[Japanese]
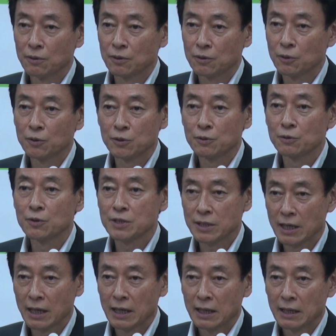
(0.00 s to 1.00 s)
供給をし
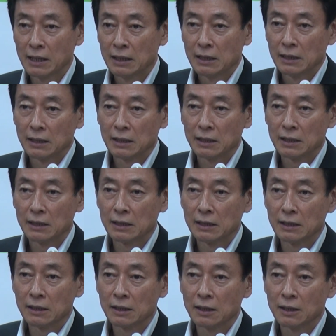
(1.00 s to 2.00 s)
て、
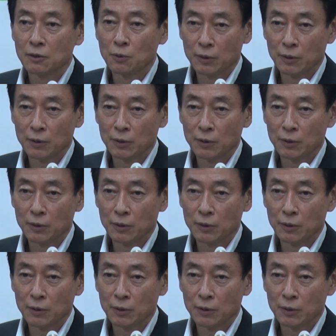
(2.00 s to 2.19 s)
えー、